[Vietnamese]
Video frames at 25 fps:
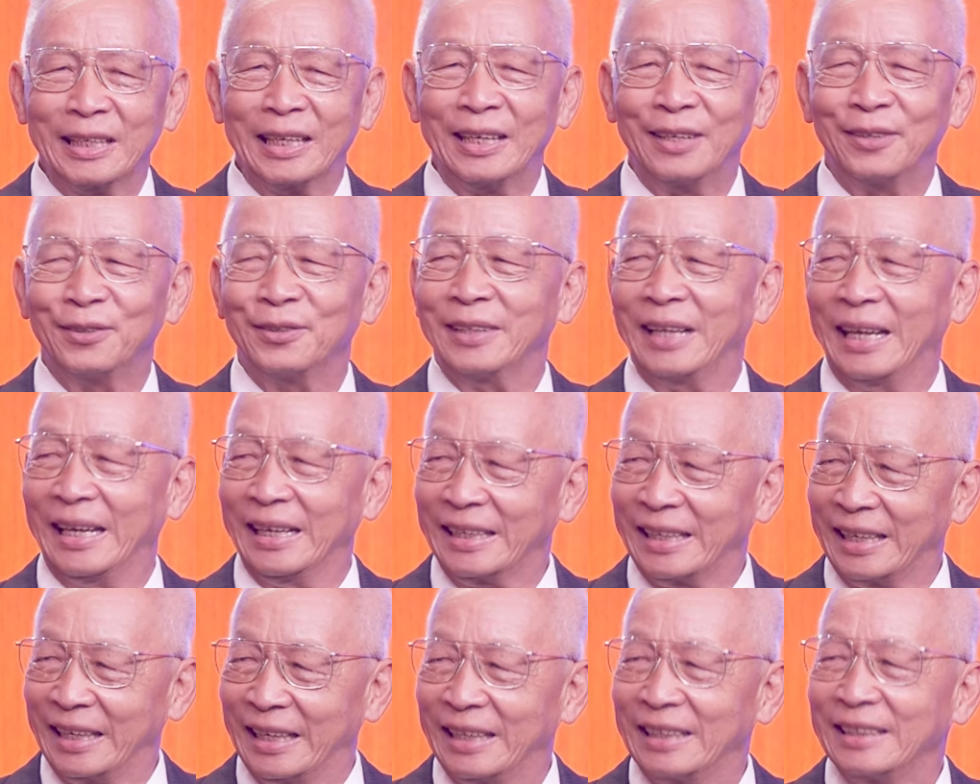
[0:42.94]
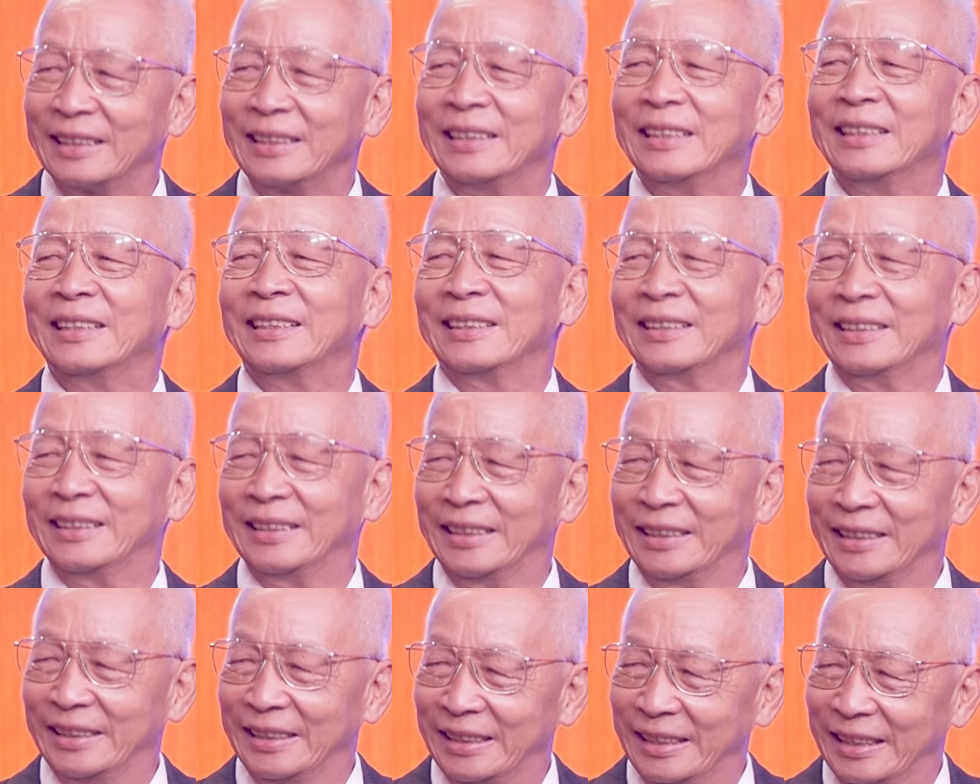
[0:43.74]
kêu lãng cảng yeah. Dạ.
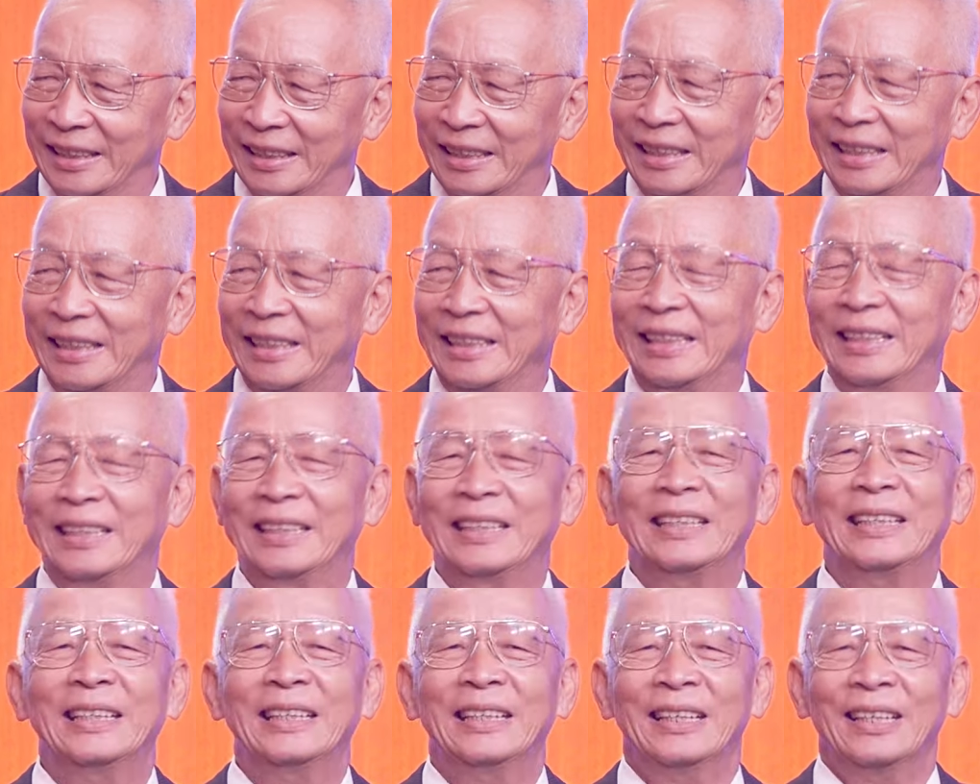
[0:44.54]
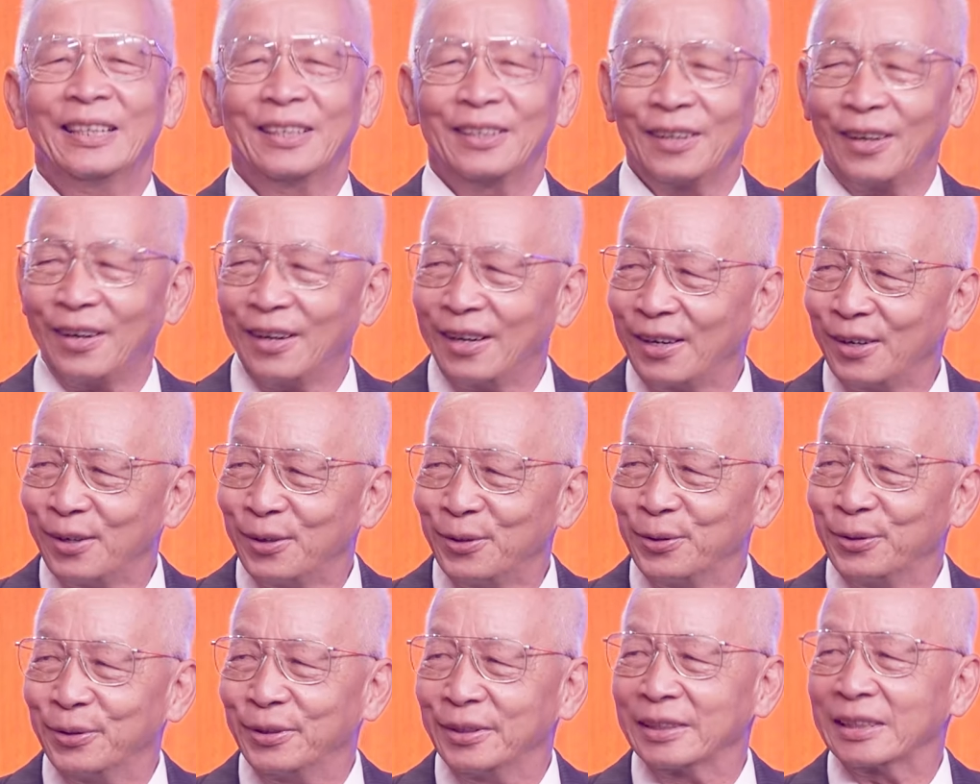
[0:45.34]
người thì
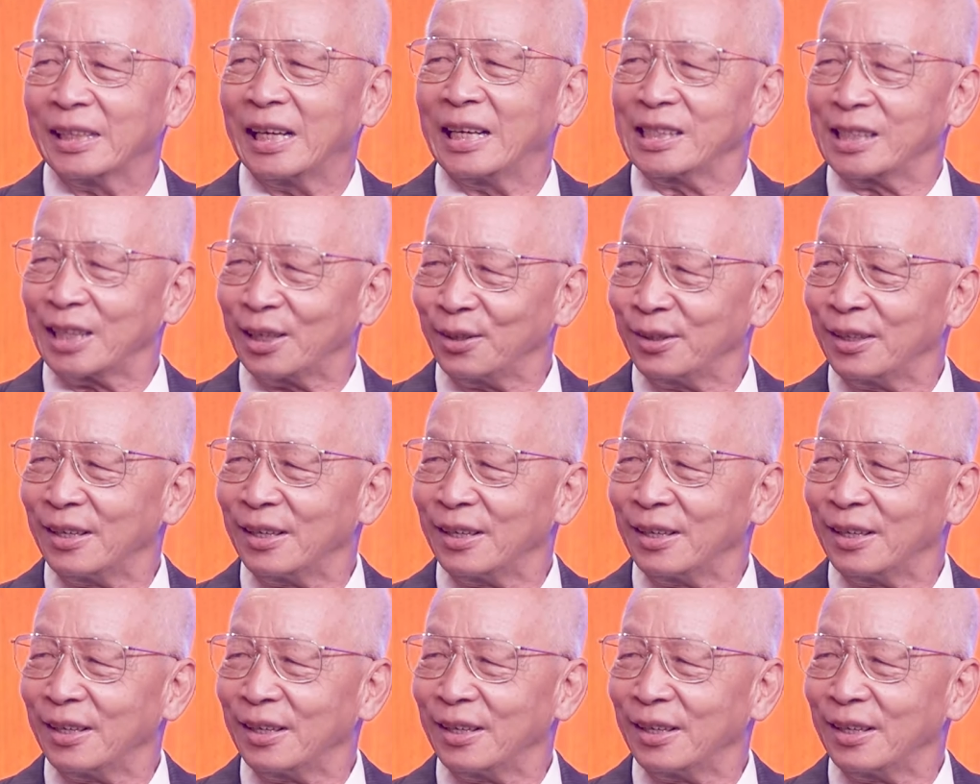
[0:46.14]
lâu tại sao